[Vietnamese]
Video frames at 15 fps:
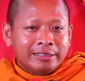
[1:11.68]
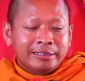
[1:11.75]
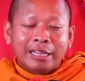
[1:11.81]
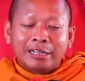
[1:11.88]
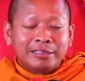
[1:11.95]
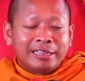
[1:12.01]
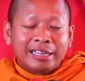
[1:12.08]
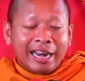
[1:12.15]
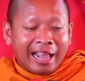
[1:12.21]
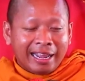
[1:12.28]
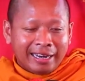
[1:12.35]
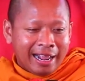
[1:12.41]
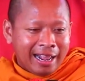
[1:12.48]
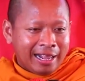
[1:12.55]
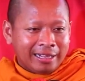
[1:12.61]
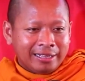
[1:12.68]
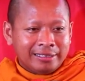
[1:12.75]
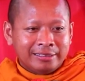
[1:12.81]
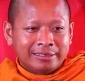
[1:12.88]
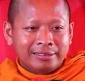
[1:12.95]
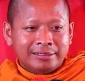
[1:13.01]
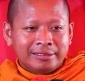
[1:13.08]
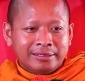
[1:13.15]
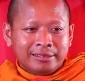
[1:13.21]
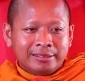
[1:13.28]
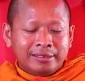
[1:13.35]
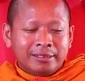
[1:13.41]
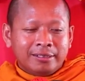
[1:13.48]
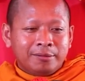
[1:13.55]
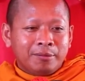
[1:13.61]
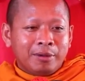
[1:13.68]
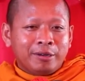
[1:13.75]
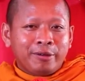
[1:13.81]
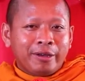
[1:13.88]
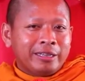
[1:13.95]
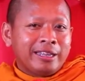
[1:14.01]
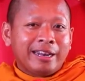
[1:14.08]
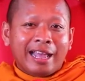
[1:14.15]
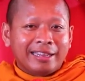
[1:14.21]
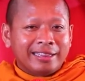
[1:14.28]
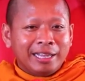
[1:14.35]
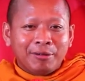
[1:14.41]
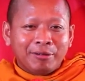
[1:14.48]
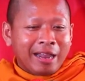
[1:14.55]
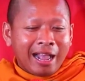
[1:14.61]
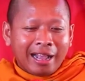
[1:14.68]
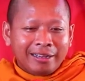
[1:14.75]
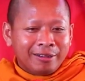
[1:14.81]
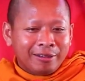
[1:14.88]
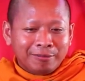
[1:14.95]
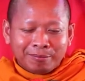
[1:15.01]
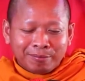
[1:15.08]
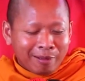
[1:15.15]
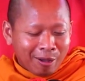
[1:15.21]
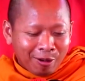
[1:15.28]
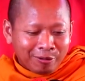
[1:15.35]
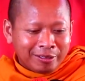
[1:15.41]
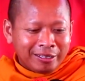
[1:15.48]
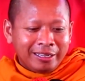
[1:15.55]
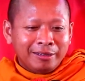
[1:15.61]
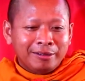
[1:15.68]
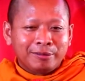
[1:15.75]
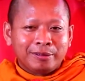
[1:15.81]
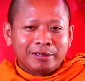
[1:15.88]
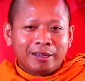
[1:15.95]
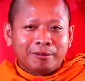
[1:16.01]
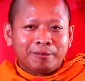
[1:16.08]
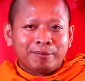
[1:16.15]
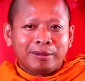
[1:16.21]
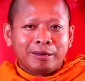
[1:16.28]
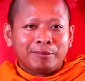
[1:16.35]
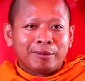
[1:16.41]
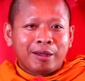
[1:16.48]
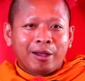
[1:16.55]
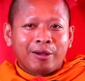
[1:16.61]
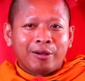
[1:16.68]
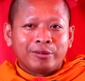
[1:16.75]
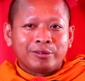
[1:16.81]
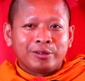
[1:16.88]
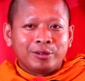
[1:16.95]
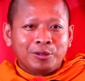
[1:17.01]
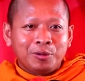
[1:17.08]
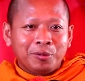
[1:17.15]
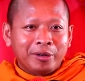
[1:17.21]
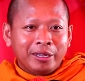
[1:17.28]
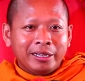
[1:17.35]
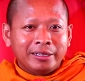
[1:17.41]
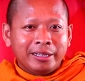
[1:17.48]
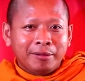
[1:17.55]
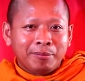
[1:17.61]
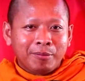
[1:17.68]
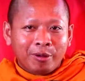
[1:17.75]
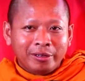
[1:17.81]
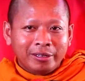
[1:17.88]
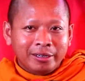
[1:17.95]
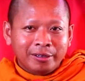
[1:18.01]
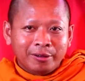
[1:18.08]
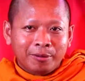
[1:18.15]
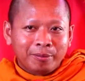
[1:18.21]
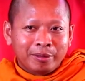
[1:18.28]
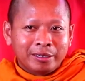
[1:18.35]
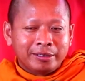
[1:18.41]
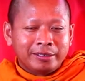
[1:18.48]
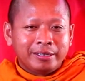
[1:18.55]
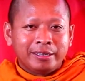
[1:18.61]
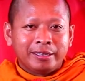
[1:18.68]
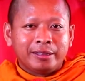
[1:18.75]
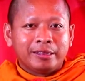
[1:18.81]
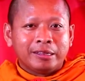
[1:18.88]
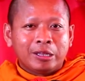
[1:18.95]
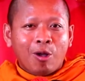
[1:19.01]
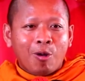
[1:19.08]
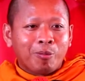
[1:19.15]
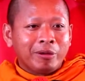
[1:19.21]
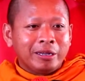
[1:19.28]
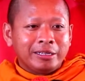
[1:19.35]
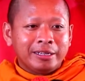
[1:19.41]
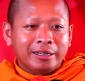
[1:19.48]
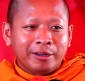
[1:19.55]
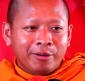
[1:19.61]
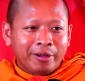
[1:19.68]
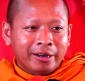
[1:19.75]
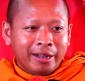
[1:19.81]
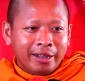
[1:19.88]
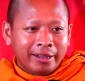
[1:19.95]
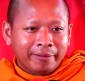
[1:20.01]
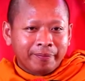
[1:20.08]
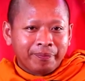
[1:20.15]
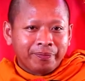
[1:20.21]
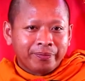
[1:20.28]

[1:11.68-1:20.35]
nơi thạnh nà bà con thạnh tiêu đá cần màu thế cần mình màu tu lấy thế bon dương của mình chỉ thông ấy chẳng còn đây